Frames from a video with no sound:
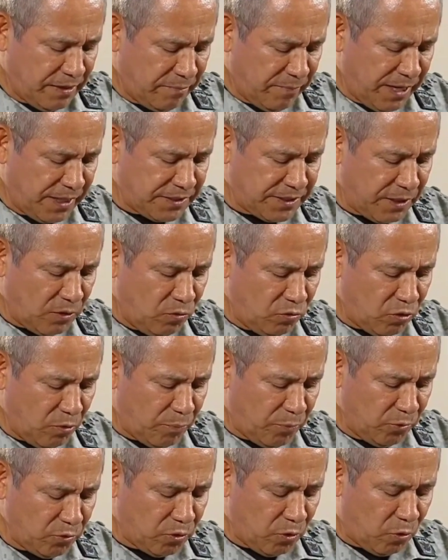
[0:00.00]
de más de
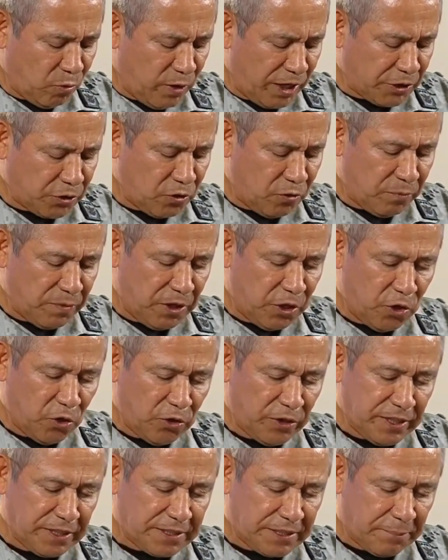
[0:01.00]
1.4
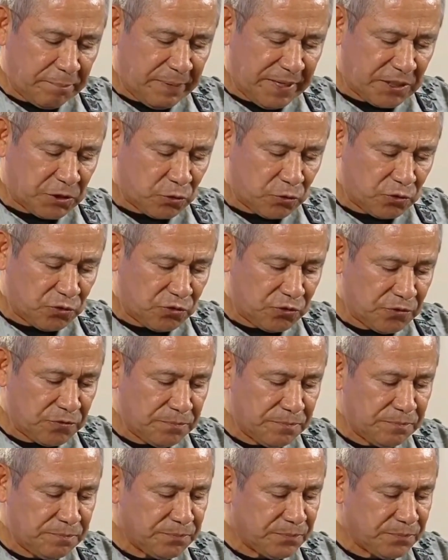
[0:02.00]
billones de pesos.